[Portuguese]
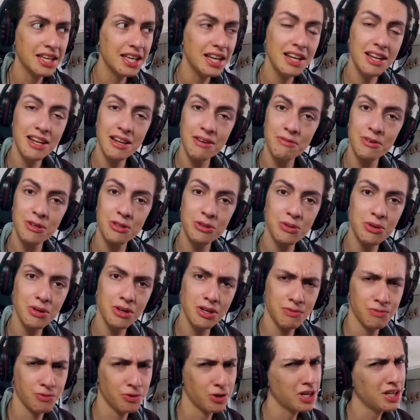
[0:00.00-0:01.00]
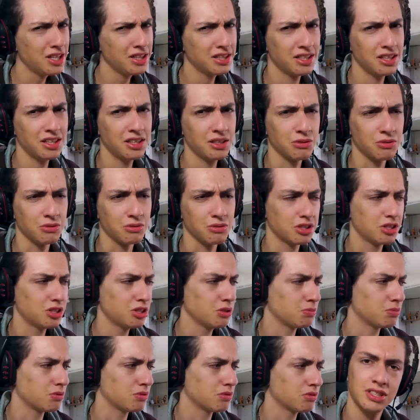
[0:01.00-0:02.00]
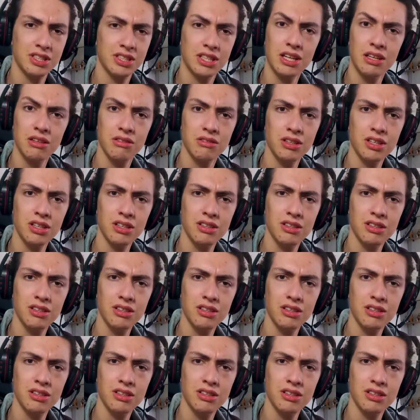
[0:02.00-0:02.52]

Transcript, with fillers: e ele levantou e foi andando. Tipo, estranho, né?